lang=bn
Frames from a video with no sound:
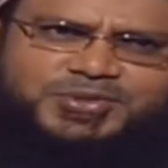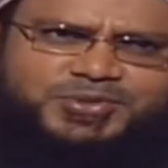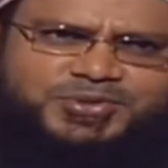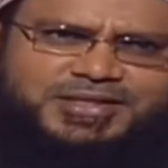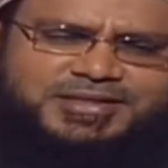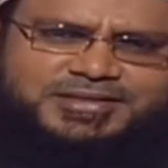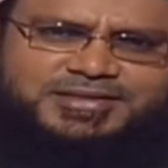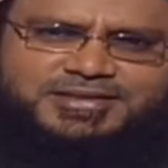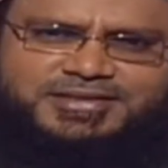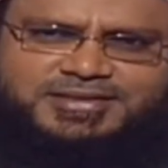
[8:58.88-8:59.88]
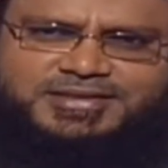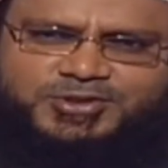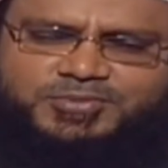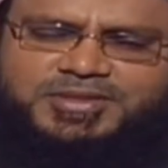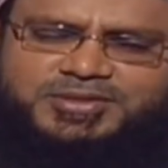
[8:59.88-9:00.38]
সন্দেহ নেই
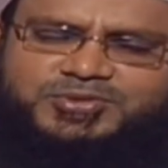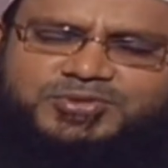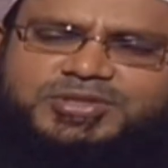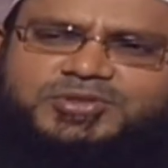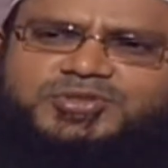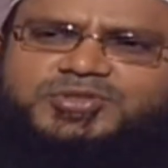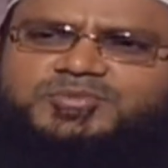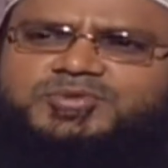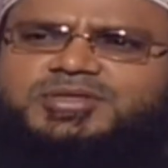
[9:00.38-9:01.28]
সম্মানিত শ্রোতা দর্শক